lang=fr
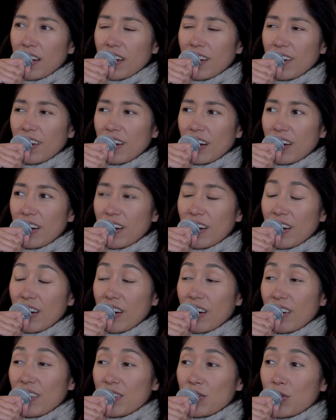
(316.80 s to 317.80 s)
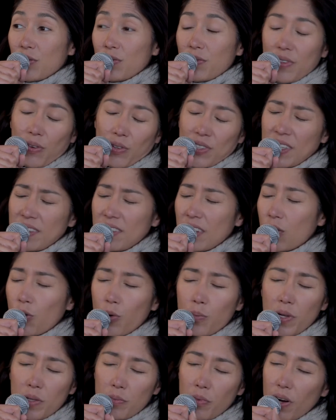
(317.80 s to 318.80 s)
Euh, oh, j'étais
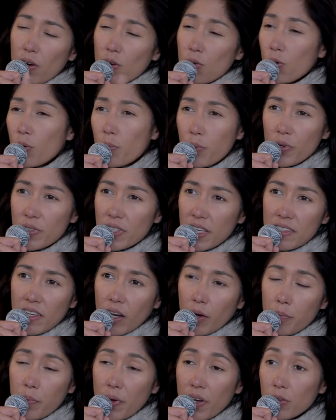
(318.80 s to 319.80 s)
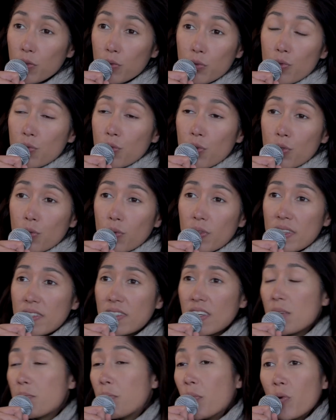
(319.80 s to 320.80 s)
complètement à l'opposé des repères de tout ce que je
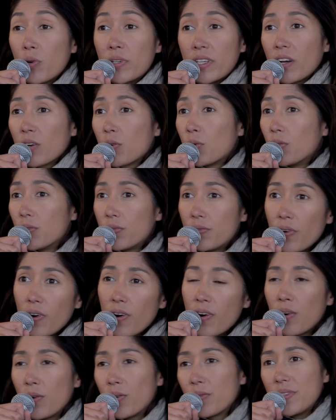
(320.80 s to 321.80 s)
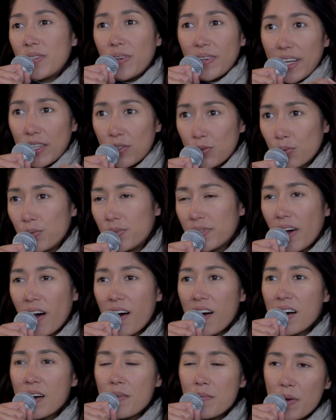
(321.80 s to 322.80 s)
connaissais. Aucun confort, on vit dans la
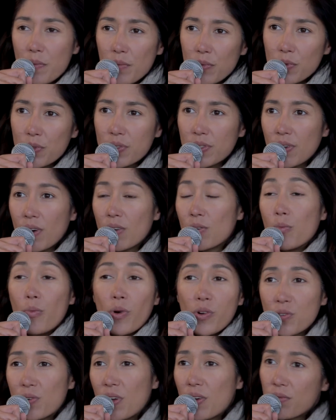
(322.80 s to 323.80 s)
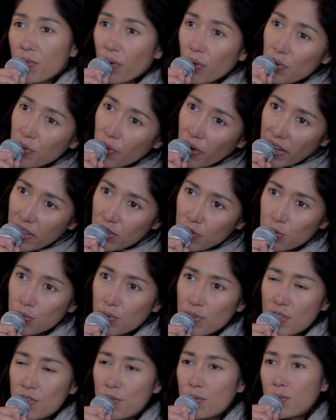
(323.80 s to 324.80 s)
toundra, même le sol, on mange de la viande de renne
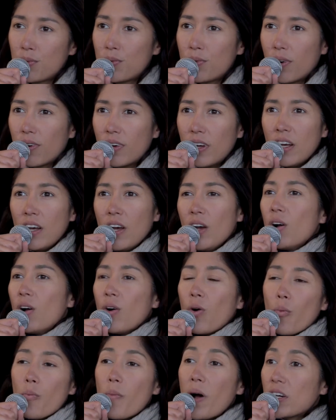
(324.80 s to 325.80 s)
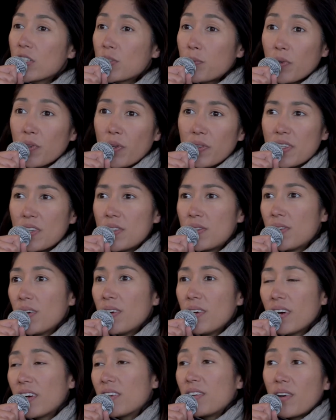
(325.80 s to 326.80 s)
tous les jours, on marche pendant des
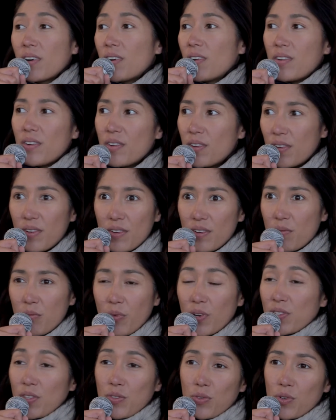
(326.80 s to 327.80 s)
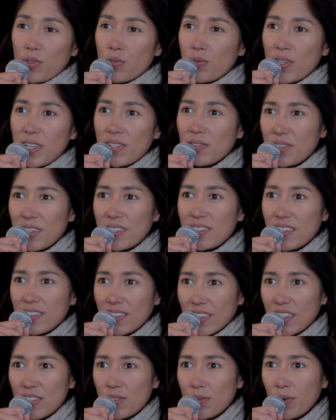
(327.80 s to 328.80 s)
heures. Alors euh, moi, c'est ce que je voulais, donc j'étais
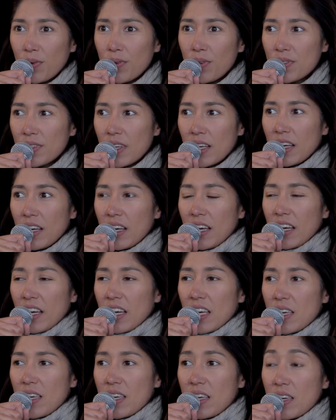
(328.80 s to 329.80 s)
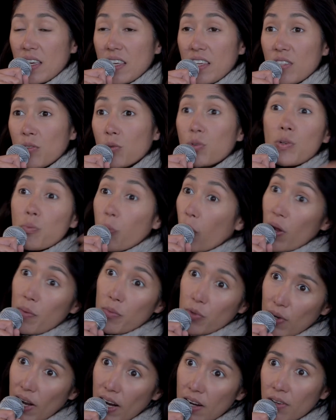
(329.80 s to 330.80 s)
très heureuse. Et donc le
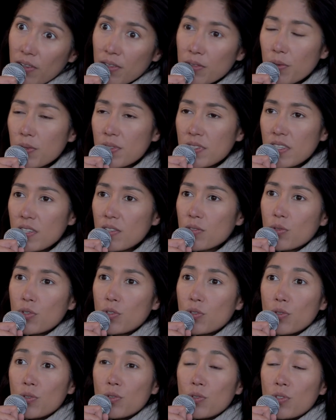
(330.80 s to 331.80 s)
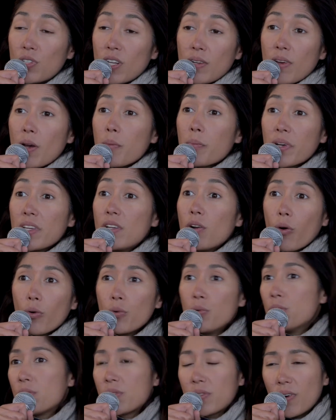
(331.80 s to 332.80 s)
problème de la langue aussi, parce que j'avais appris le
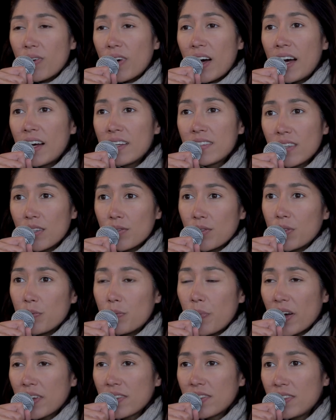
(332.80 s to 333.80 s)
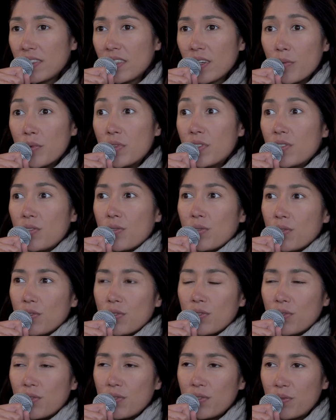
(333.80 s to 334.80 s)
russe en hâte avant de partir, mais je,
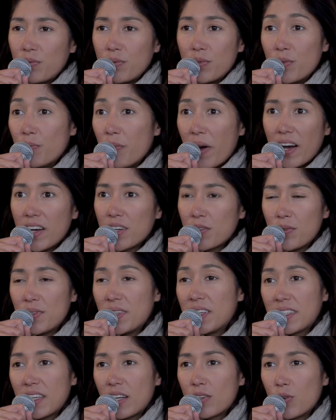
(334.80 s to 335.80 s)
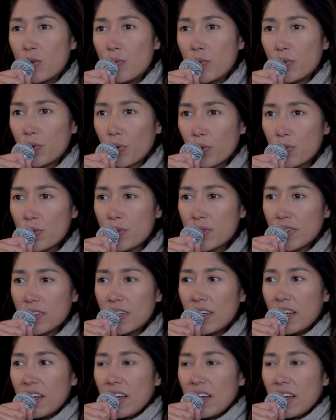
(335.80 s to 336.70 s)
je baragouinais quelques mots de russe